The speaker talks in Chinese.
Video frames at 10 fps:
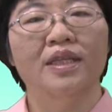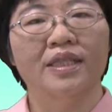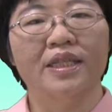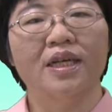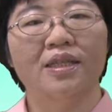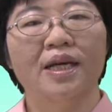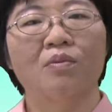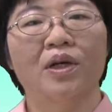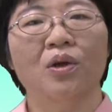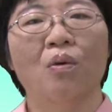即可称
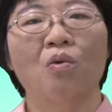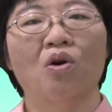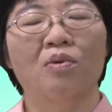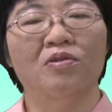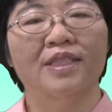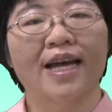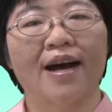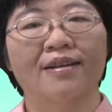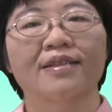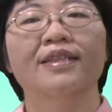为通货膨胀。